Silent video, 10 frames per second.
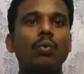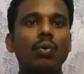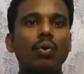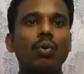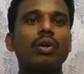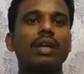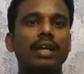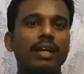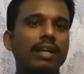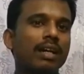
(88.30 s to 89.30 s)
ஓ
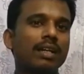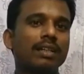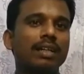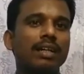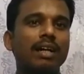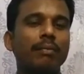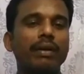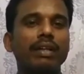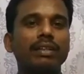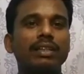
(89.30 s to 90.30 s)
என்றான் அப்போ
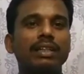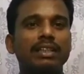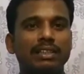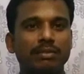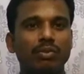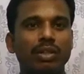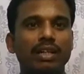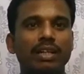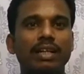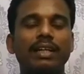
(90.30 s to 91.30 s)
இந்த இரண்டு
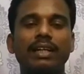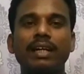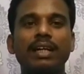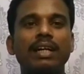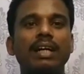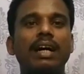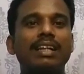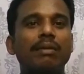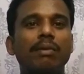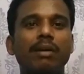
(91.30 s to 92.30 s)
முறைகளில் நீங்கள்
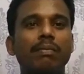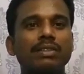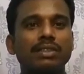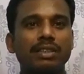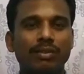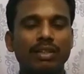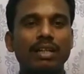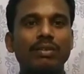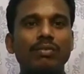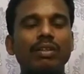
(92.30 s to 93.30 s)
அதை மனப்பாடம் செய்து
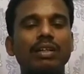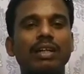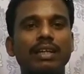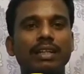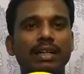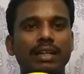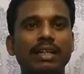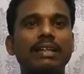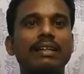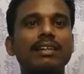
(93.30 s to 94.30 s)
கொண்டால் உங்களுக்கு எளிதாக
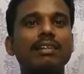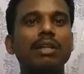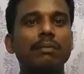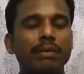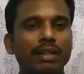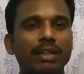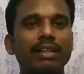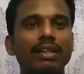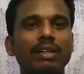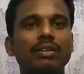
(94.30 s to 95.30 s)
இரண்டு மதிப்பெண்கள்
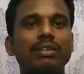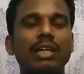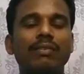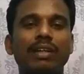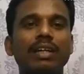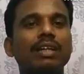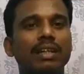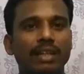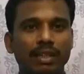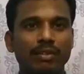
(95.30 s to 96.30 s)
தேர்விலே
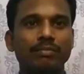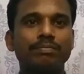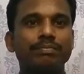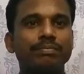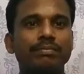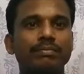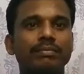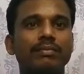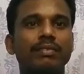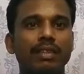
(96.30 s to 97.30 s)
கிடைக்கும்
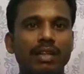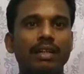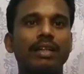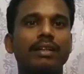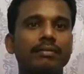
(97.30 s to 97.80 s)
நன்றி